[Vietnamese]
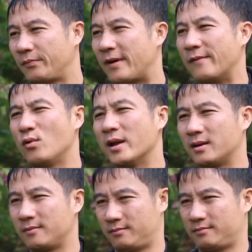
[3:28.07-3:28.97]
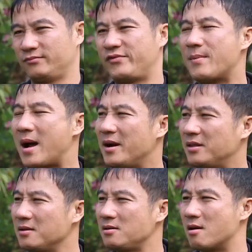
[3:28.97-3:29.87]
Phải vô địch và mang cái
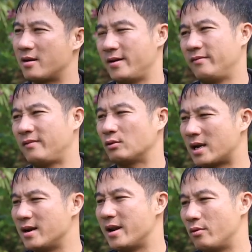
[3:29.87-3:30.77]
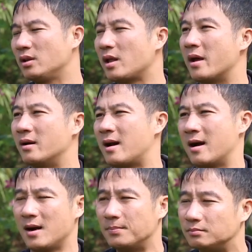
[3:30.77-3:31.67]
tư tưởng đấy vào sân nếu như thể hiện được
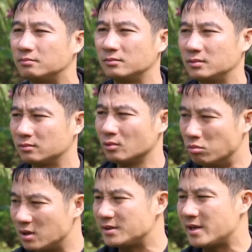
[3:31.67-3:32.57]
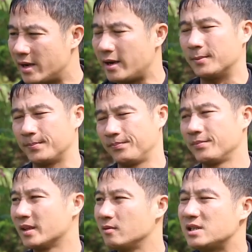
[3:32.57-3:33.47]
đẳng cấp đúng những gì ấy,
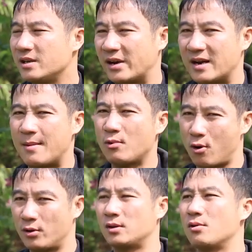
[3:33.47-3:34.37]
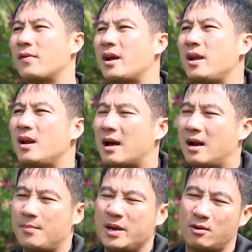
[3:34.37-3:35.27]
những gì Việt Nam có thì tôi vẫn nghĩ là
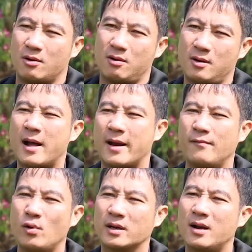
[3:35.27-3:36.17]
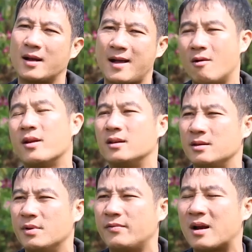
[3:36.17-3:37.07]
là mình có khả năng vô địch rất là cao đến
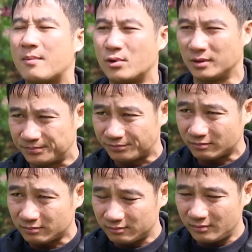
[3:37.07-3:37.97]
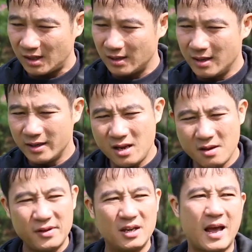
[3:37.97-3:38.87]
chín mươi phần trăm rồi.
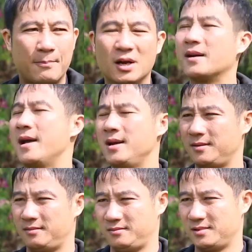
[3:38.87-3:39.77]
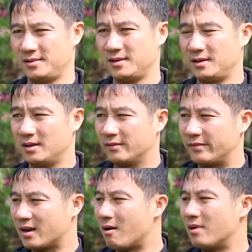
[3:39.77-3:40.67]
Nhưng vì cái áp lực đấy
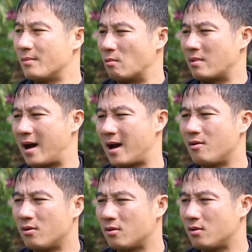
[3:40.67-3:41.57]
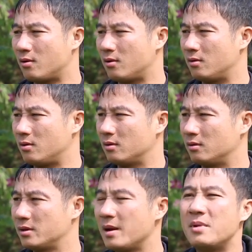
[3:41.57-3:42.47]
với cộng lại bóng đá nó nó nó, nó
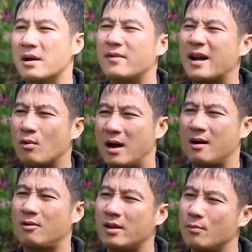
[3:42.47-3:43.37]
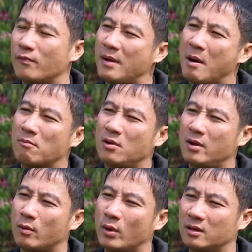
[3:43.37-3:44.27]
thiên biến vạn hóa, có thể một pha bóng nó
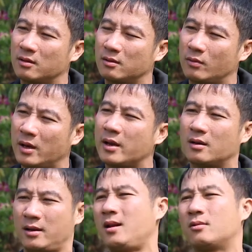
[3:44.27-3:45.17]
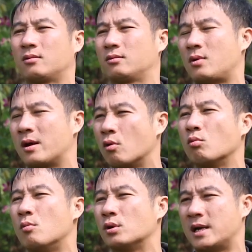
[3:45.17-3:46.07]
có thể quyết quyết định hết toàn
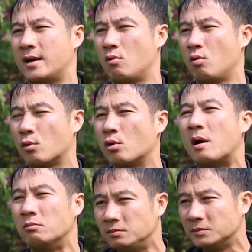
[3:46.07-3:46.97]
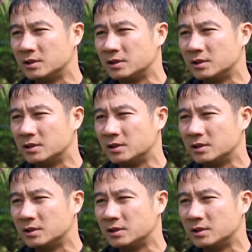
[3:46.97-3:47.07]
cục của một giải đấu của một đội bóng